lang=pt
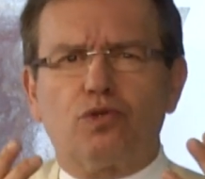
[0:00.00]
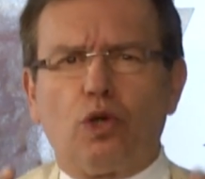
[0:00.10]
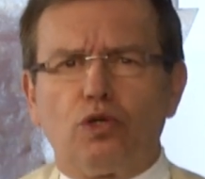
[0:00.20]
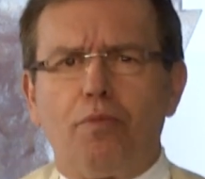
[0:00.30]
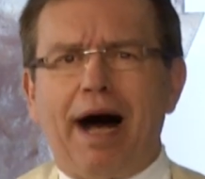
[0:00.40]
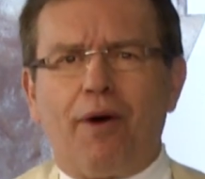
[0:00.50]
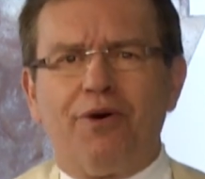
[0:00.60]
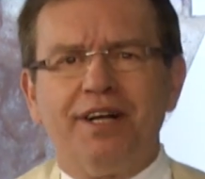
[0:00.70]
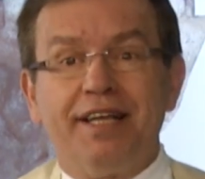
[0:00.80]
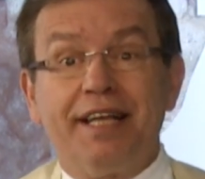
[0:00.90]
todo o
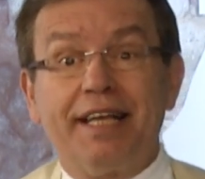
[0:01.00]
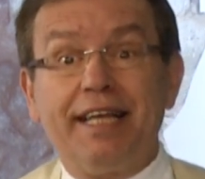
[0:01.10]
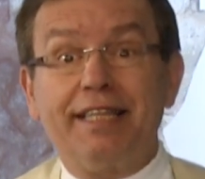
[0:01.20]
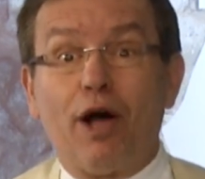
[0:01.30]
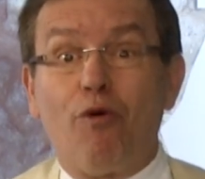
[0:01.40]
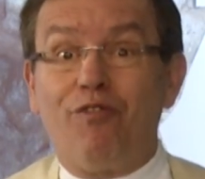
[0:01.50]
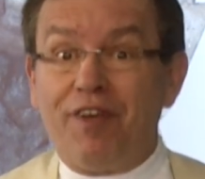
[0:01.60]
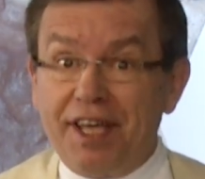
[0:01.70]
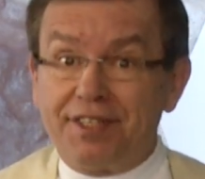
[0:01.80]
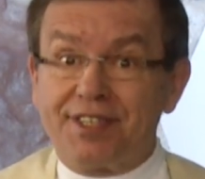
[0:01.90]
mal que
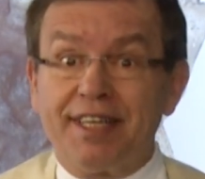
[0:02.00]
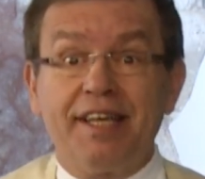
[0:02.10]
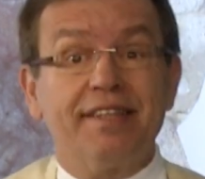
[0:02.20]
talvez